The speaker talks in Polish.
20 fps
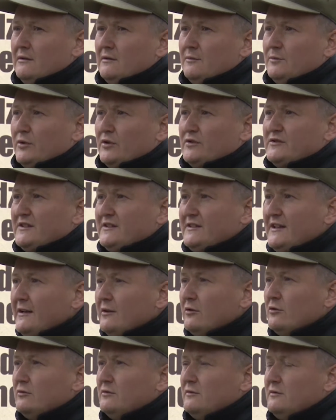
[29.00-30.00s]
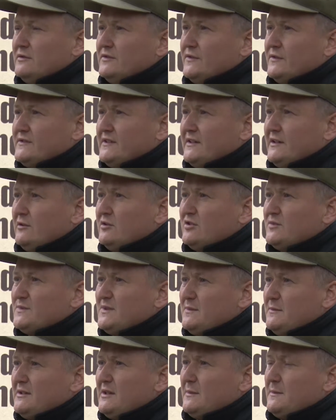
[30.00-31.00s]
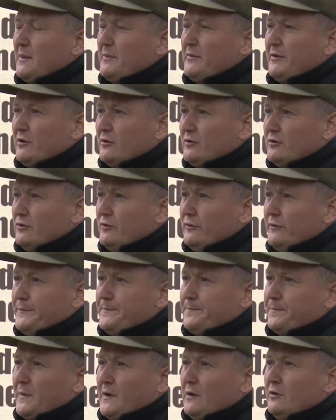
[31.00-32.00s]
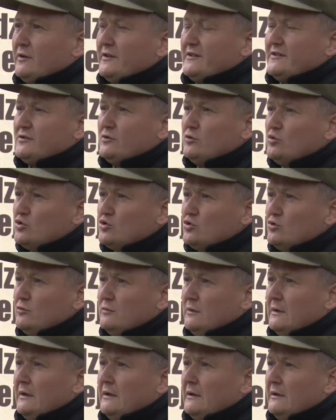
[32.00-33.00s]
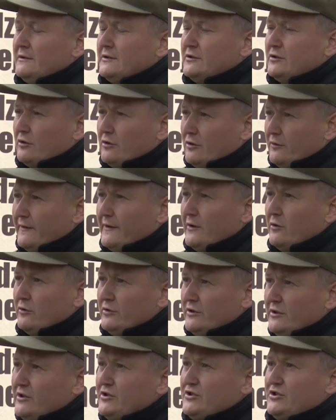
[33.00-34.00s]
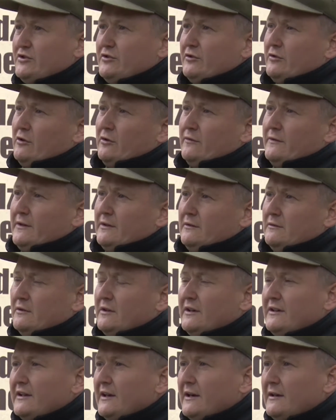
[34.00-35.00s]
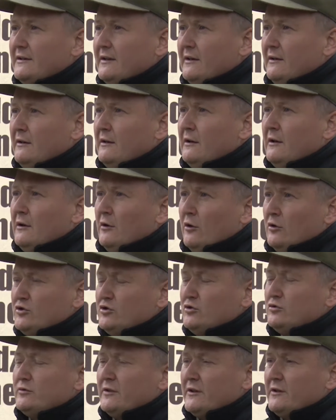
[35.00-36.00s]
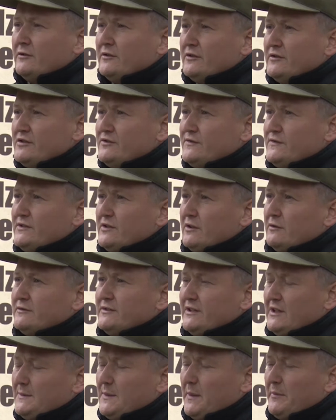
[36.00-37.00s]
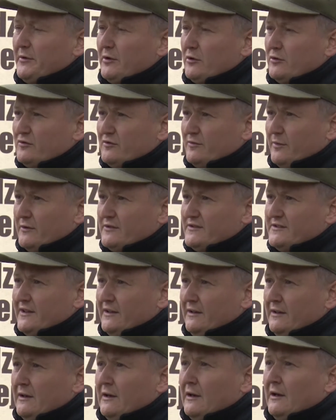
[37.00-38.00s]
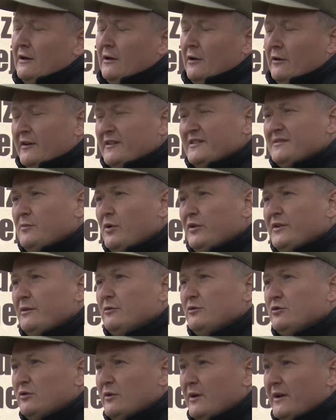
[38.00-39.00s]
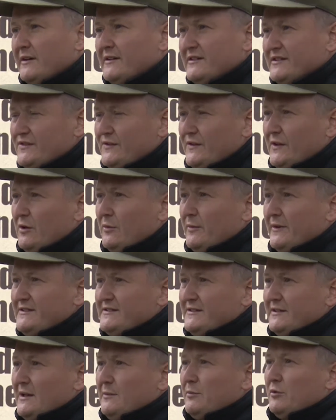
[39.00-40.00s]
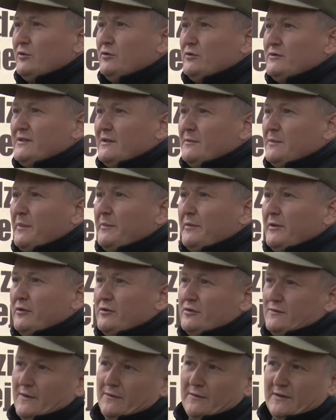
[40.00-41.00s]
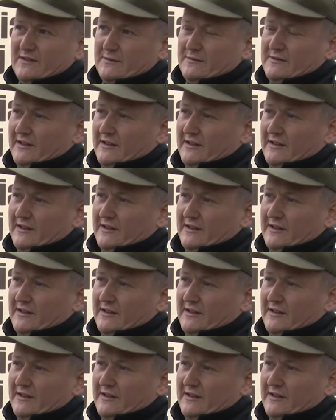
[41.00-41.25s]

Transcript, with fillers: procederu związanego z przemytem papierosów oraz suszu tytoniowego i liści tytoniowych. No, generalnie chodzi tutaj o dosyć wysoką cenę papierosów w Polsce oraz modę, która jest w chwili obecnej na produkcję papierosów we własnym